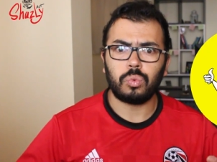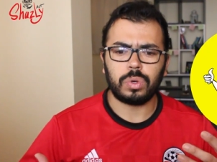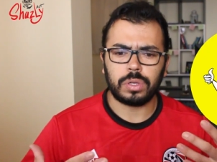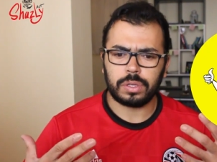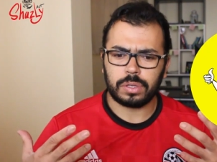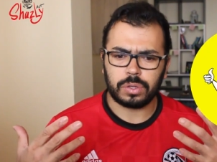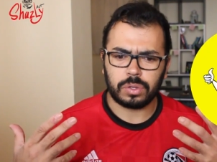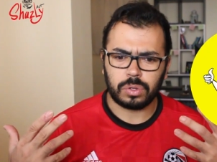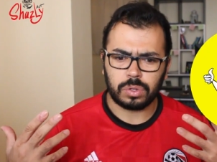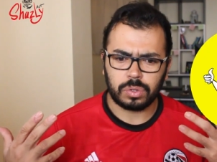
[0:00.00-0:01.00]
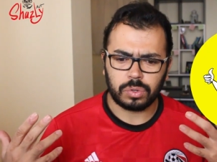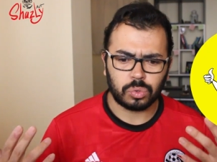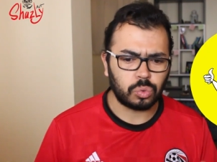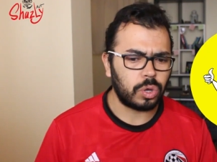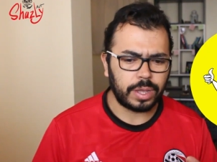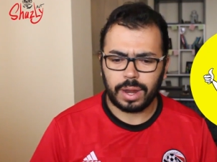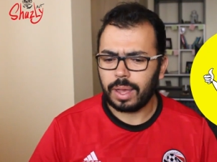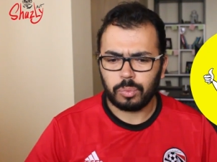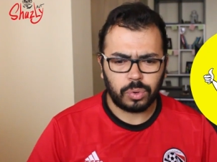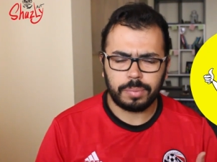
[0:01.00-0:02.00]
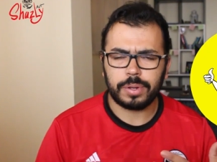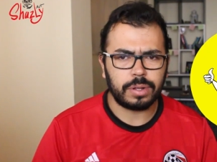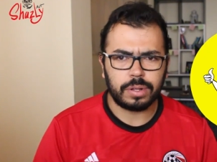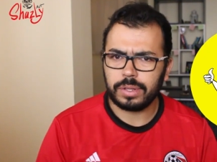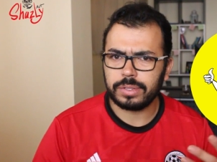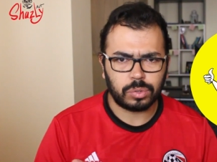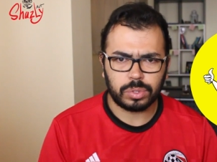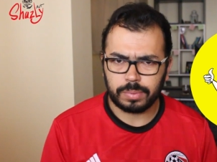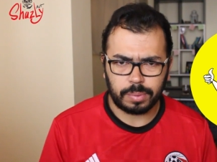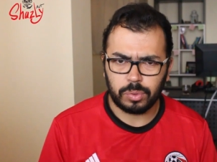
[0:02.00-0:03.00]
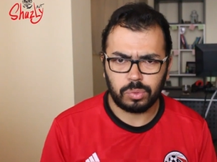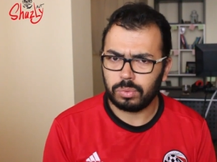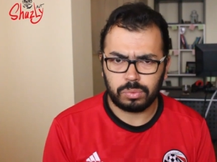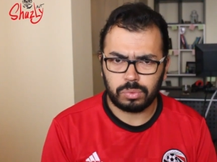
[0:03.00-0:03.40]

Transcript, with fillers: وروح العب واعمل اللي انت كنت بتعمله